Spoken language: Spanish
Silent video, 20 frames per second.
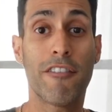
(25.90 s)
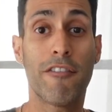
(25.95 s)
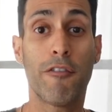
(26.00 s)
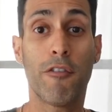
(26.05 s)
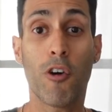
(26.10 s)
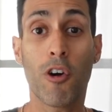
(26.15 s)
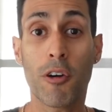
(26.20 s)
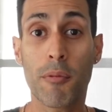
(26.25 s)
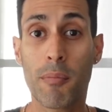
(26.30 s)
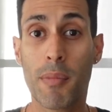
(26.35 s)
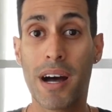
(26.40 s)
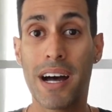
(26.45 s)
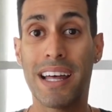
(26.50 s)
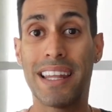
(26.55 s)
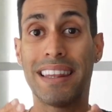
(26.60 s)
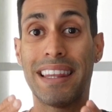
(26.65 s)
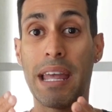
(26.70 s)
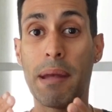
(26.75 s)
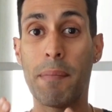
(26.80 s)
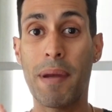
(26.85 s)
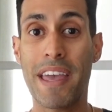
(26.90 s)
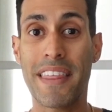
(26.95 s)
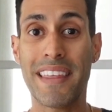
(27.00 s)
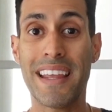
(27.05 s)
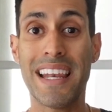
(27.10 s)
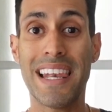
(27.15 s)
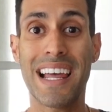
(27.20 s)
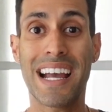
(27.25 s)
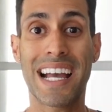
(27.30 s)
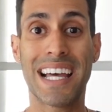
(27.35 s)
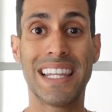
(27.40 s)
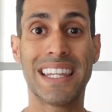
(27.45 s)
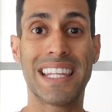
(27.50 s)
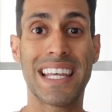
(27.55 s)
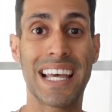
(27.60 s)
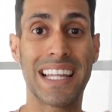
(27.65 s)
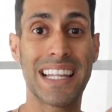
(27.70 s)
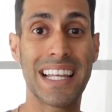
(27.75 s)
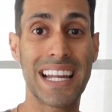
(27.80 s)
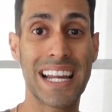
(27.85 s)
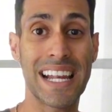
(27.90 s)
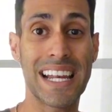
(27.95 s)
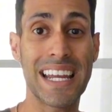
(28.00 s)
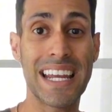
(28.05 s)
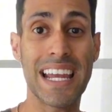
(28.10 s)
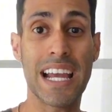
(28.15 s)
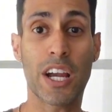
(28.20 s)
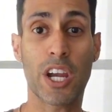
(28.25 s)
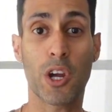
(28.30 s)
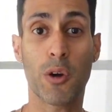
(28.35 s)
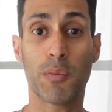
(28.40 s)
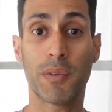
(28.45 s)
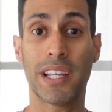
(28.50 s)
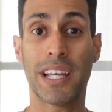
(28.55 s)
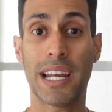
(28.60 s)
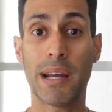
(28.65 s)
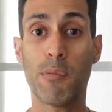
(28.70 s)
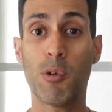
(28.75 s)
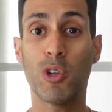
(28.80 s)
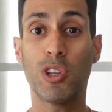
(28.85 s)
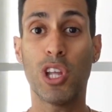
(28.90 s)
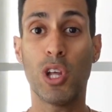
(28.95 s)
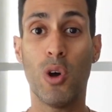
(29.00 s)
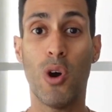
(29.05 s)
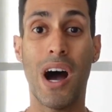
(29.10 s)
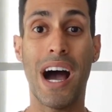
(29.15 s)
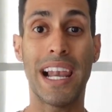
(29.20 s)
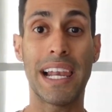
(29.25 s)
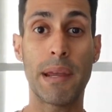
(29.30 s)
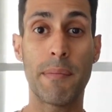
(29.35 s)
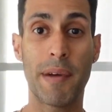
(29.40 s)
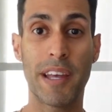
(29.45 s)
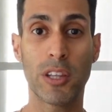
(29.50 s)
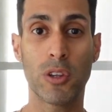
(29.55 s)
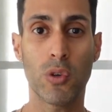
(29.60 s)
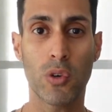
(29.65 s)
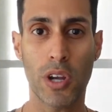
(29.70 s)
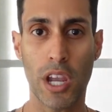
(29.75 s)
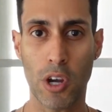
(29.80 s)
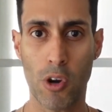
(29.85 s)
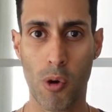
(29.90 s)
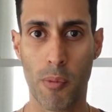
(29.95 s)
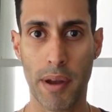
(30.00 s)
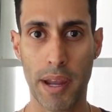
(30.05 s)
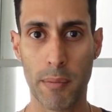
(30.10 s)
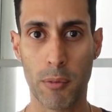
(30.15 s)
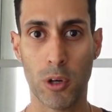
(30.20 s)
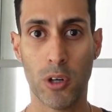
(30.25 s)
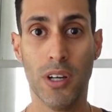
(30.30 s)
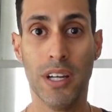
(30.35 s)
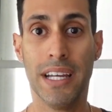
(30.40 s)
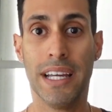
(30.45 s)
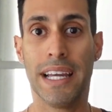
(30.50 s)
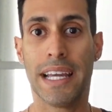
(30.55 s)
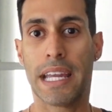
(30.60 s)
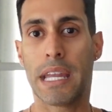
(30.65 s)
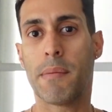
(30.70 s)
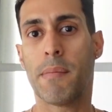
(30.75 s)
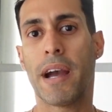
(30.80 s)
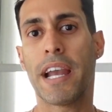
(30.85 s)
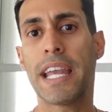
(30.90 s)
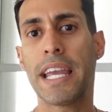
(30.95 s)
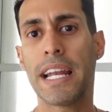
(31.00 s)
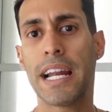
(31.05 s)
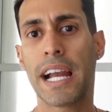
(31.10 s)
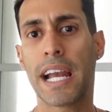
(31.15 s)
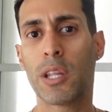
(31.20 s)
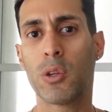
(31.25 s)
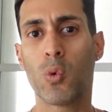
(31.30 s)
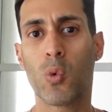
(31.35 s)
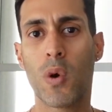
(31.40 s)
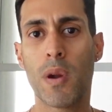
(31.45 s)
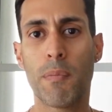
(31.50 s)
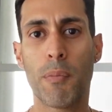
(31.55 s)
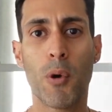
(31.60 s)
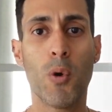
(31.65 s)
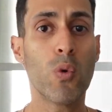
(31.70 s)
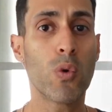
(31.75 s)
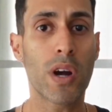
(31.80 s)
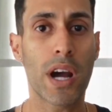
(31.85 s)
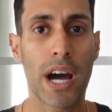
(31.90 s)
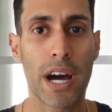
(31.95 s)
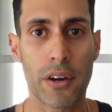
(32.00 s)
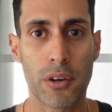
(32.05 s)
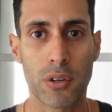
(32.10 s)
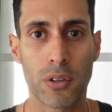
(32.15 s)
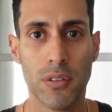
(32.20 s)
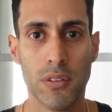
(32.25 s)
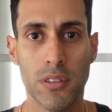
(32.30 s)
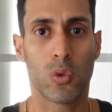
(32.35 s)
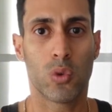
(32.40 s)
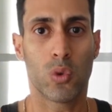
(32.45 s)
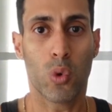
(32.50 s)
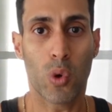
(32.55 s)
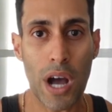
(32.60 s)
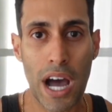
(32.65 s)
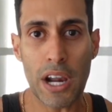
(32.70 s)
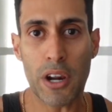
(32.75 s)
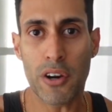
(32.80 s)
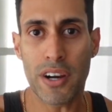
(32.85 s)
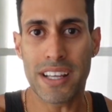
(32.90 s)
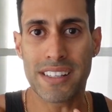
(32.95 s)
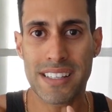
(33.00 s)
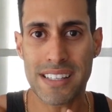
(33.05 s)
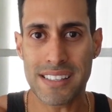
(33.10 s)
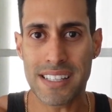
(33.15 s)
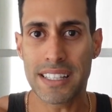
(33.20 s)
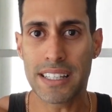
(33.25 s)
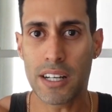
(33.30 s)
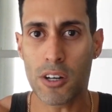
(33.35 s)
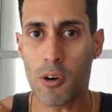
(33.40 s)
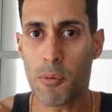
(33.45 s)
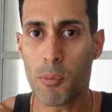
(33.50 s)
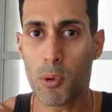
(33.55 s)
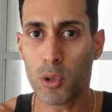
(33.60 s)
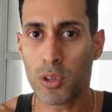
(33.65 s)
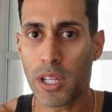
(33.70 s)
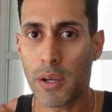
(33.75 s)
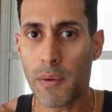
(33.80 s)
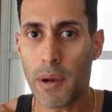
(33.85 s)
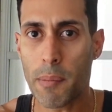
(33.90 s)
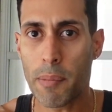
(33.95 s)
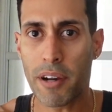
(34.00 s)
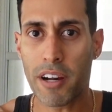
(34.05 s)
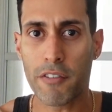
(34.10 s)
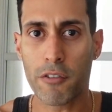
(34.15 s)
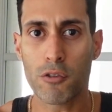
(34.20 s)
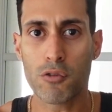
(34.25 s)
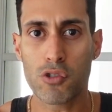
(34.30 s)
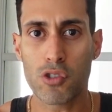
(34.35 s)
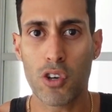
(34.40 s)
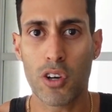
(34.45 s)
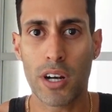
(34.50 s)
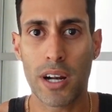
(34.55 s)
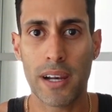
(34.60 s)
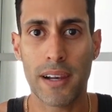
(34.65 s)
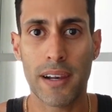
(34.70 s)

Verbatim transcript: forma de medir la cantidad de energía que obtenemos de los alimentos que comemos. Imagina que tu cuerpo es un carro. Tu carro necesita combustible para funcionar.